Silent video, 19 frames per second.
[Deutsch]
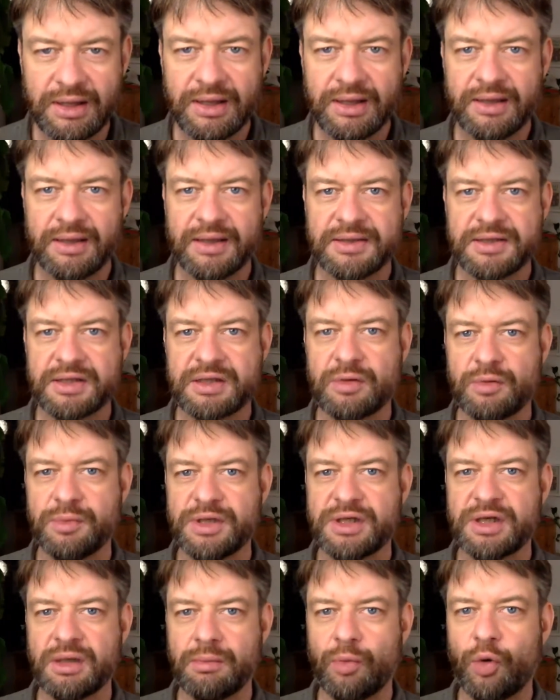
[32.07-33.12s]
das ist so ein
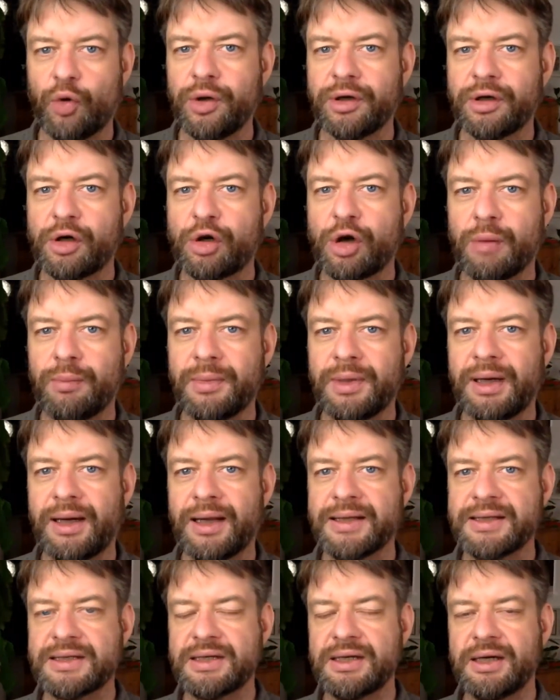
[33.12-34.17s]
bisschen in Mode gekommen in den
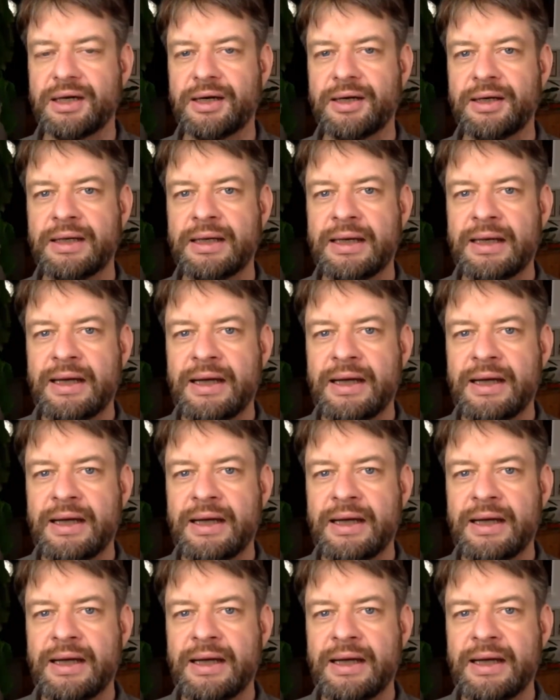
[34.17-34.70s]
letzten Jahren.